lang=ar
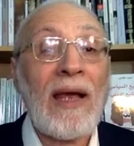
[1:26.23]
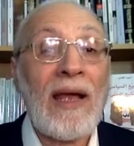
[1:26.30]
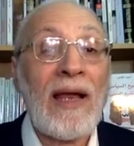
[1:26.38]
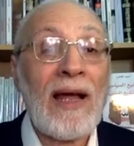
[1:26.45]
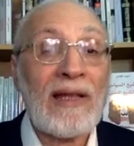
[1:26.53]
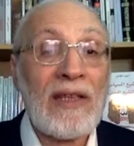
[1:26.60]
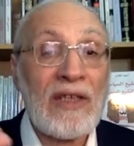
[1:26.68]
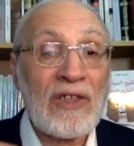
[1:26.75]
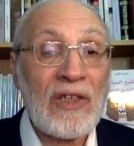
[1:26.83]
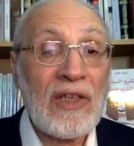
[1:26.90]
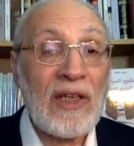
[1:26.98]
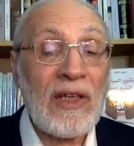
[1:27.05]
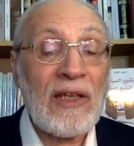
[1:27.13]
إلى
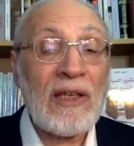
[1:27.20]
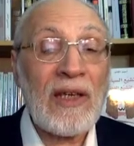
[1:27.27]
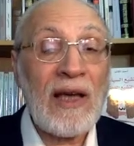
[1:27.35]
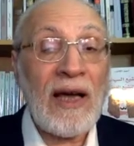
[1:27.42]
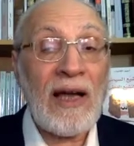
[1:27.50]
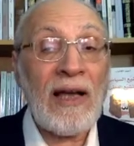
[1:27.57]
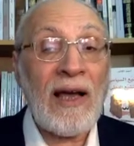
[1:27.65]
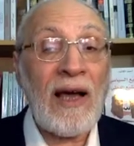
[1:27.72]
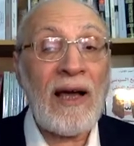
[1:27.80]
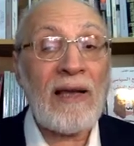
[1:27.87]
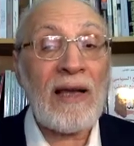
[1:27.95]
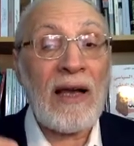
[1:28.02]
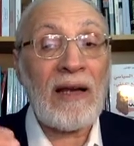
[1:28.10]
تجديد إعلان